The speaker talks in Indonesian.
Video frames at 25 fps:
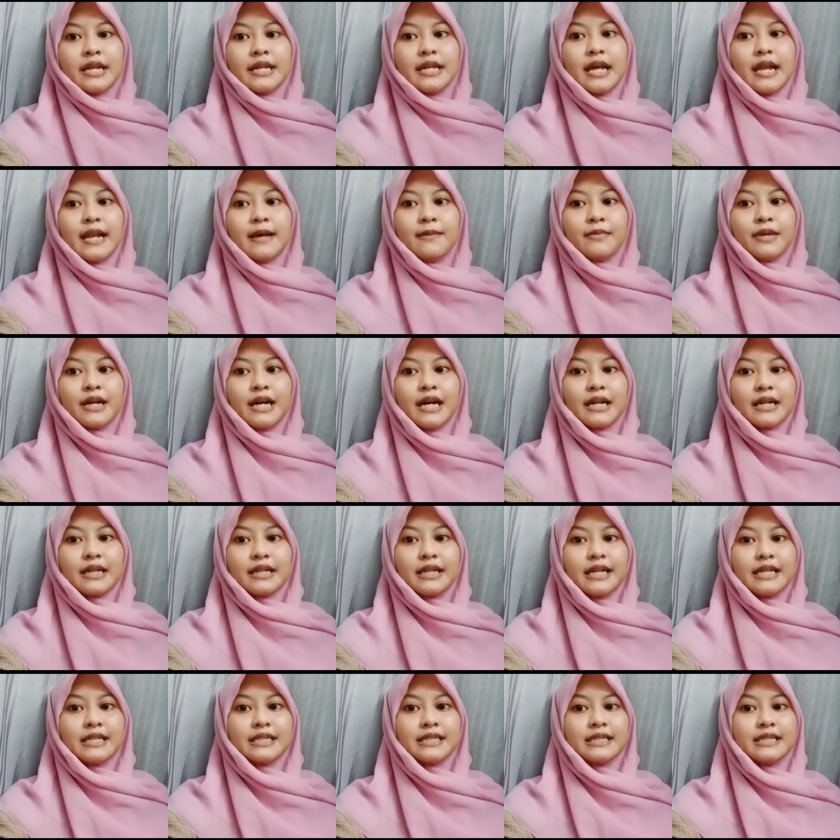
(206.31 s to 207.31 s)
Dalam
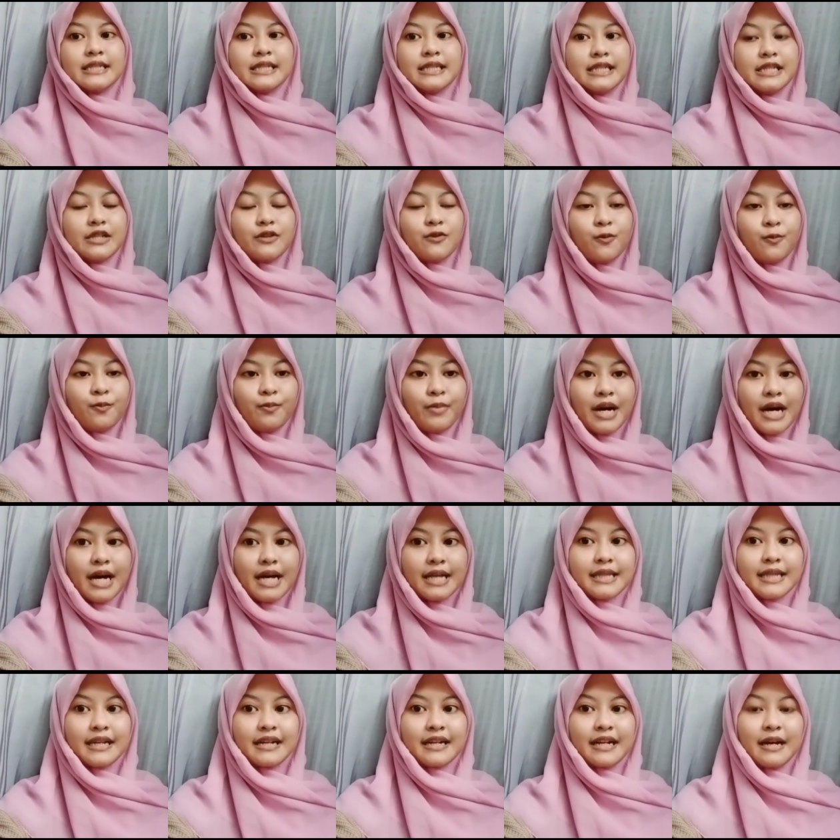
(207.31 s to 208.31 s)
karya seni
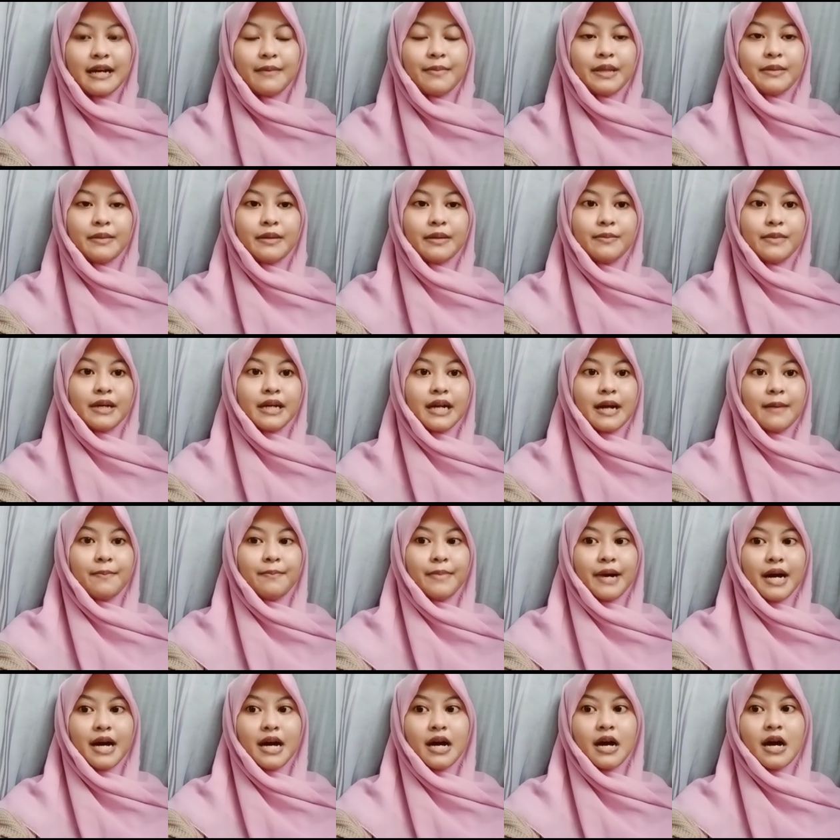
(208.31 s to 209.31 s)
rupa terdapat
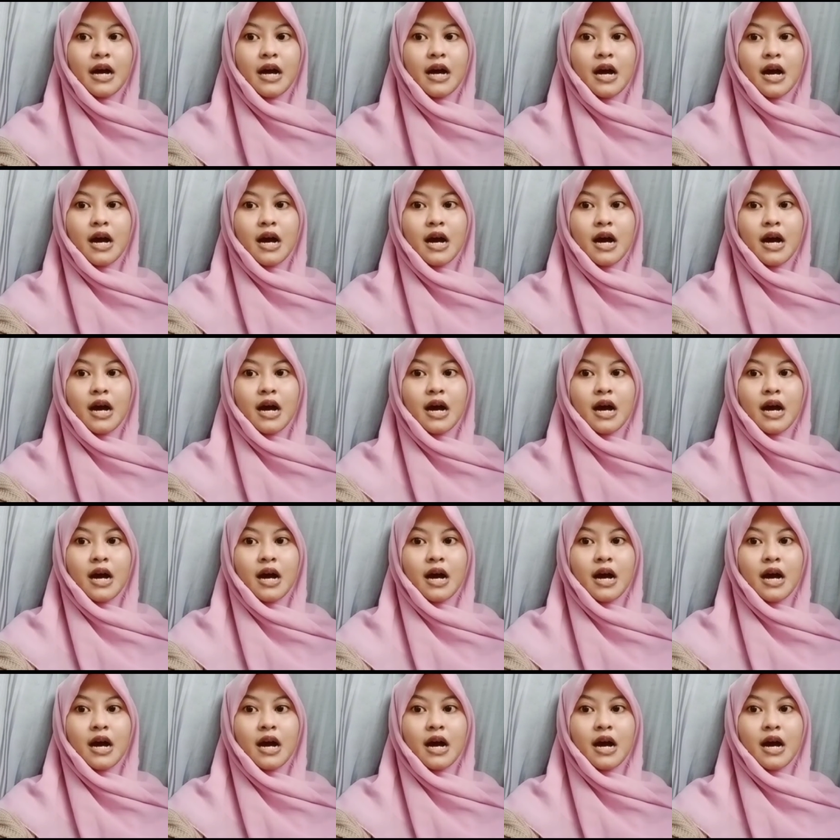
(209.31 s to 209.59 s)
beberapa